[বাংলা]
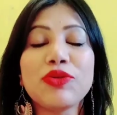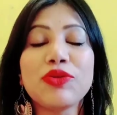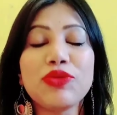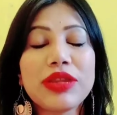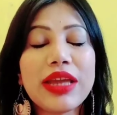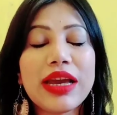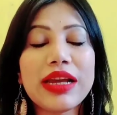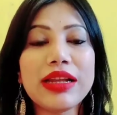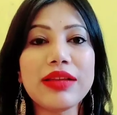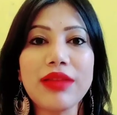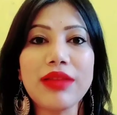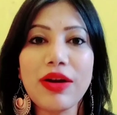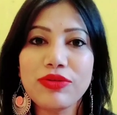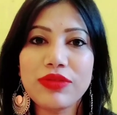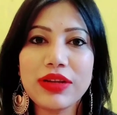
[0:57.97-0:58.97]
ঘুরতে গেলে
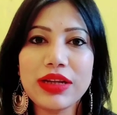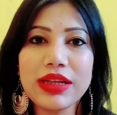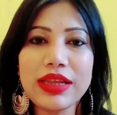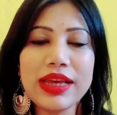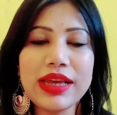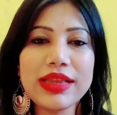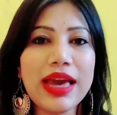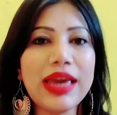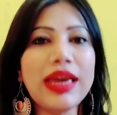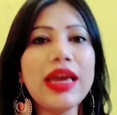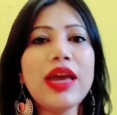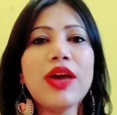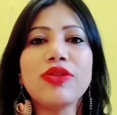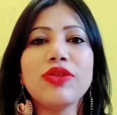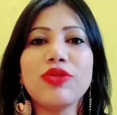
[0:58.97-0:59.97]
সাউথ সিটিতেই যাই
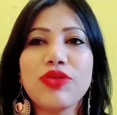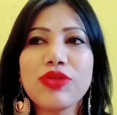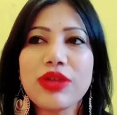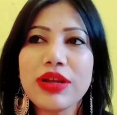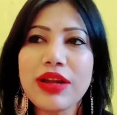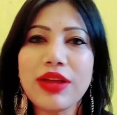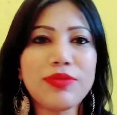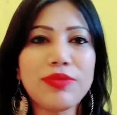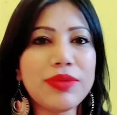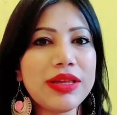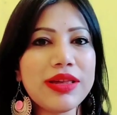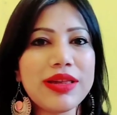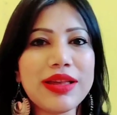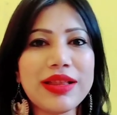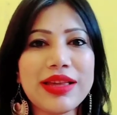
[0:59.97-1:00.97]
তো সেটা
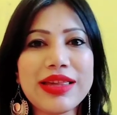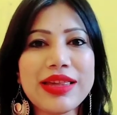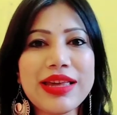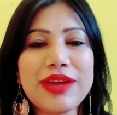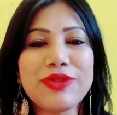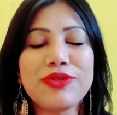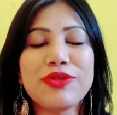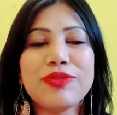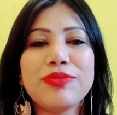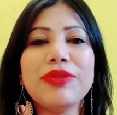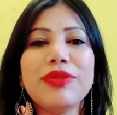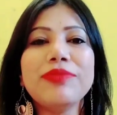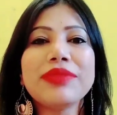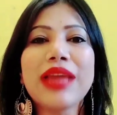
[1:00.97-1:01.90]
তোমাদের সাথে শেয়ার করব